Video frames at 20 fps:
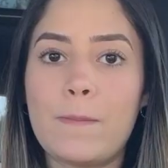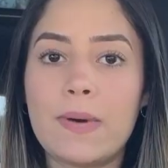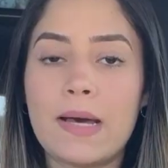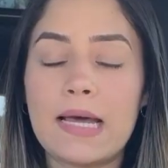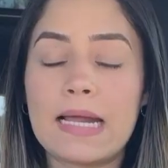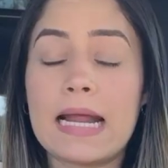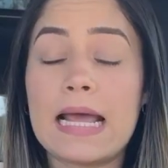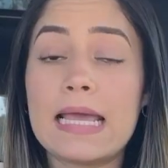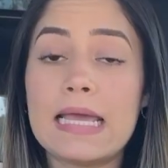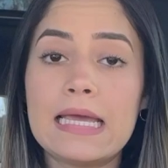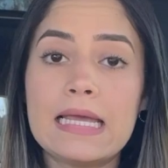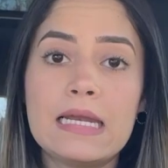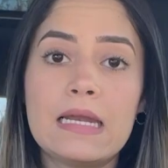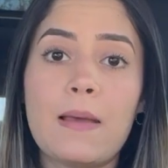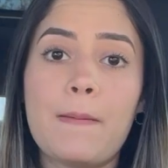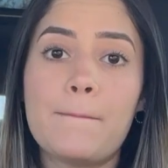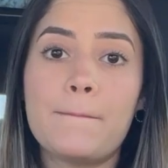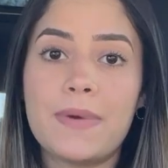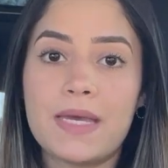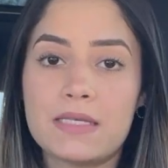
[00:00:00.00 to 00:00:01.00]
para el
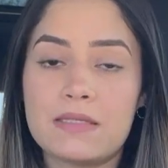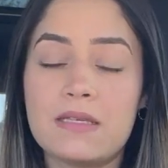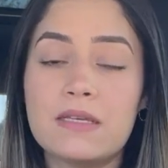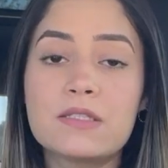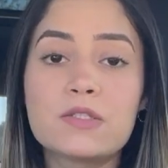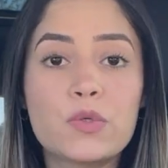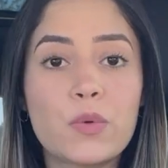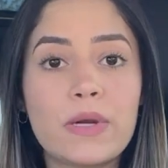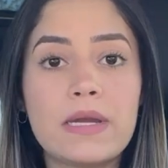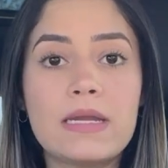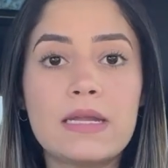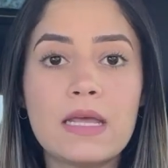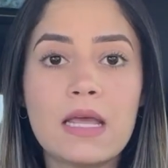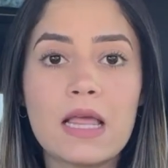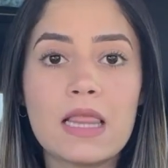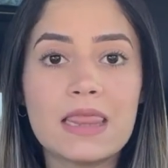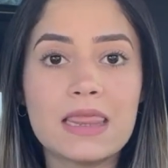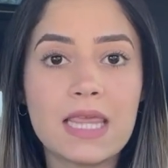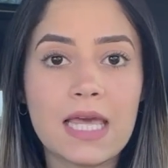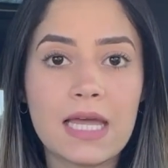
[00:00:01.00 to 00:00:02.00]
Basic
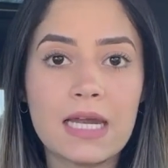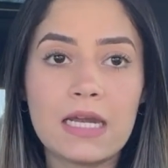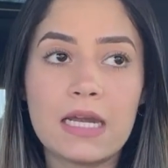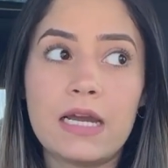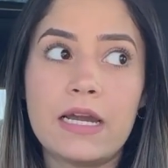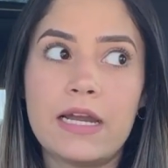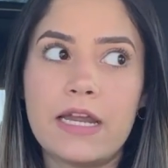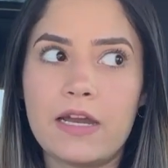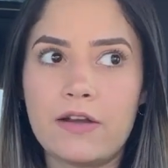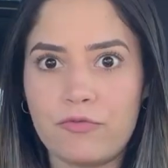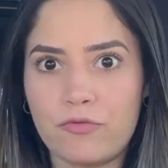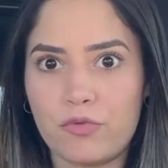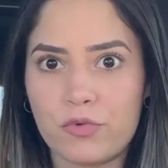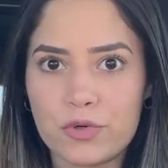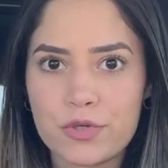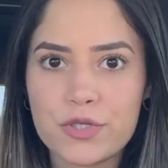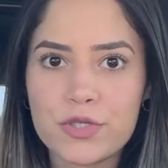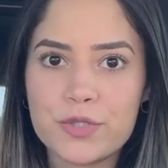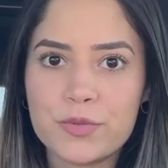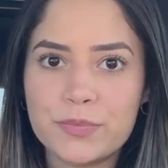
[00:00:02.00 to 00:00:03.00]
Training del Air
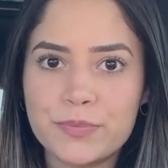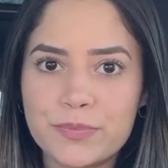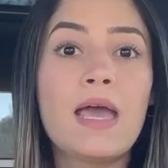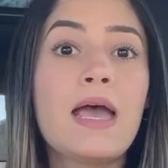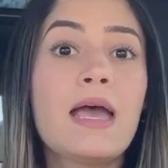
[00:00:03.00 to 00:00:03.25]
Force.